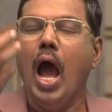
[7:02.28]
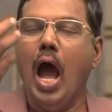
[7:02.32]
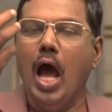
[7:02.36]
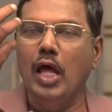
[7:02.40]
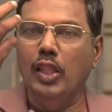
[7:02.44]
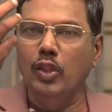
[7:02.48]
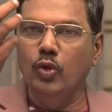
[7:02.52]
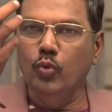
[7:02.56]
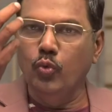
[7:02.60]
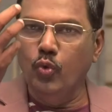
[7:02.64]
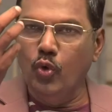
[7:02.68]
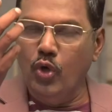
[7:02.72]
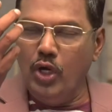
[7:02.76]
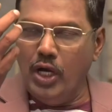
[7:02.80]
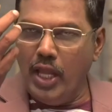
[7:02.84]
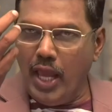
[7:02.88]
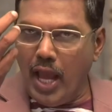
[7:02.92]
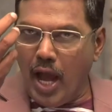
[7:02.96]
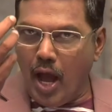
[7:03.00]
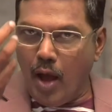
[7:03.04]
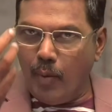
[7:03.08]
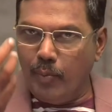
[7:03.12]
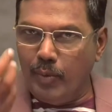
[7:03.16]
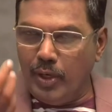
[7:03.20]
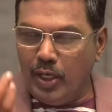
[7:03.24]
அது உள்ளே
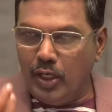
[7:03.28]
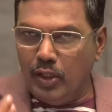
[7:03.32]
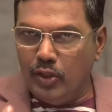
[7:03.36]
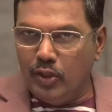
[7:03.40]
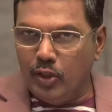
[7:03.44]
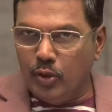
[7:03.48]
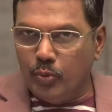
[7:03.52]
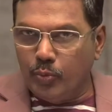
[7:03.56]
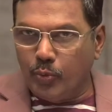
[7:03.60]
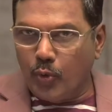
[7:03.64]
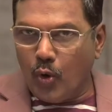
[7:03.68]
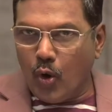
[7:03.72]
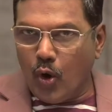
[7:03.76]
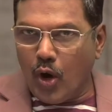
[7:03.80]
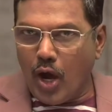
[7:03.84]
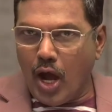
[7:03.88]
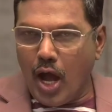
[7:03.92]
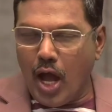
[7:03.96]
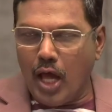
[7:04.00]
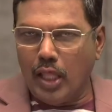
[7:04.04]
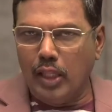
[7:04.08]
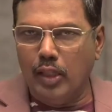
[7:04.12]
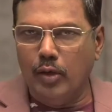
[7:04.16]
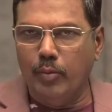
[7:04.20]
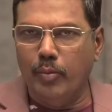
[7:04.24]
அமிழ்ந்து
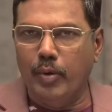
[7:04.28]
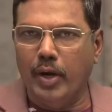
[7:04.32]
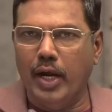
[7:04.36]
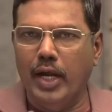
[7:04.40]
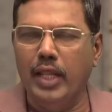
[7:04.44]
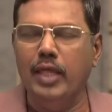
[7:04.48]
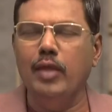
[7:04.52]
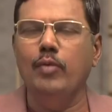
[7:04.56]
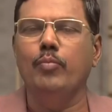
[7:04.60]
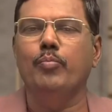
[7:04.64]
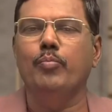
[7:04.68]
போகாதபடி